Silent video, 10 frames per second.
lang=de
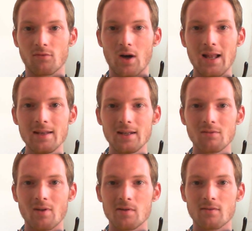Vor allen
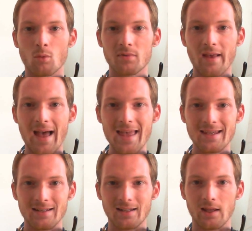Dingen, wenn es ums
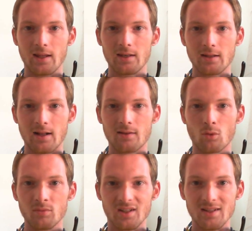eigene Gerät geht, also
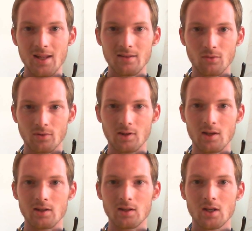um die
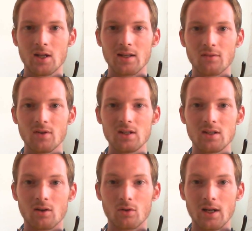Nexus-Reihe. Das finde ich
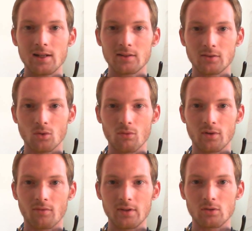eine totale Katastrophe,
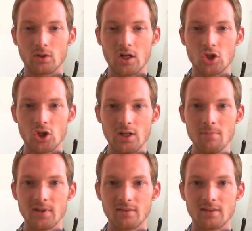das finde ich total
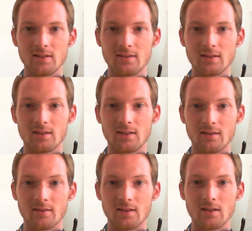schlimm, dass die sich
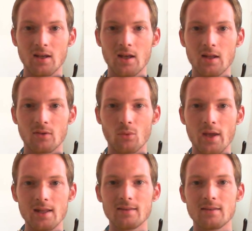das nicht zu
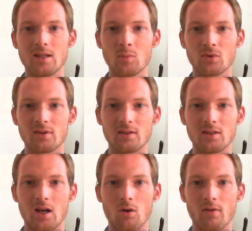Herzen nehmen und sich
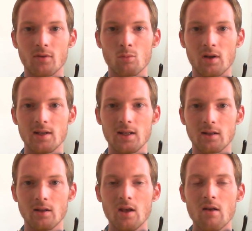da auch was überlegen.